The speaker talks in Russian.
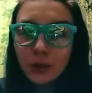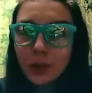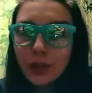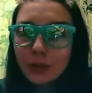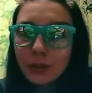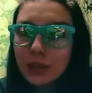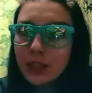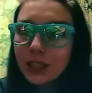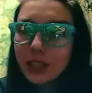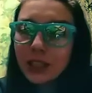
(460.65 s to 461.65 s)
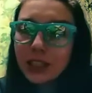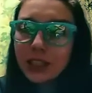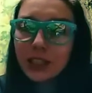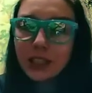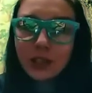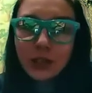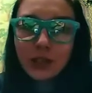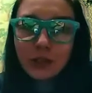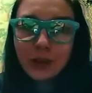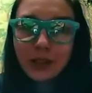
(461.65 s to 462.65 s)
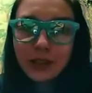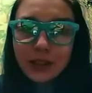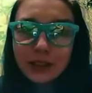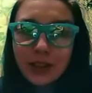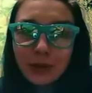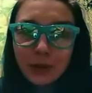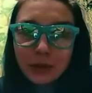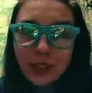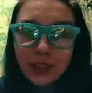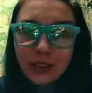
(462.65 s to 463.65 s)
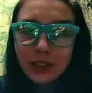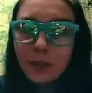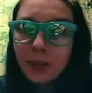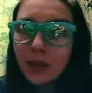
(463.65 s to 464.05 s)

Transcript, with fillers: Мы, мы постоянно ездили лечить мои глаза, мое зрение, да,